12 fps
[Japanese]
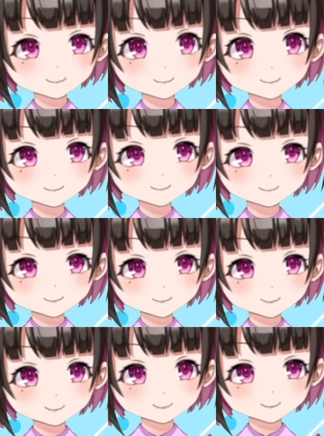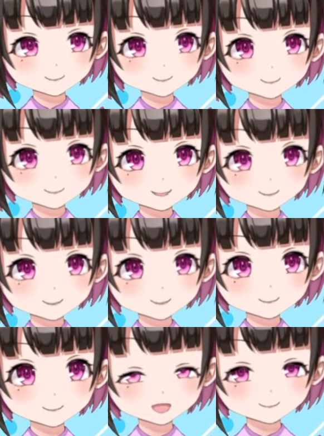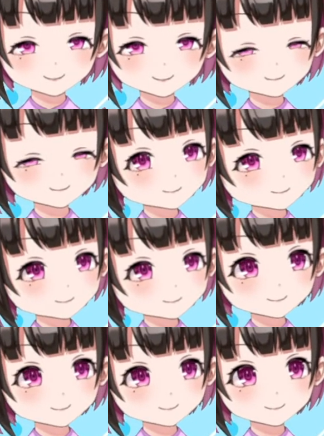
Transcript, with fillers: 実はまだサイスター行ったことない。いいと思いますよ、サイスター。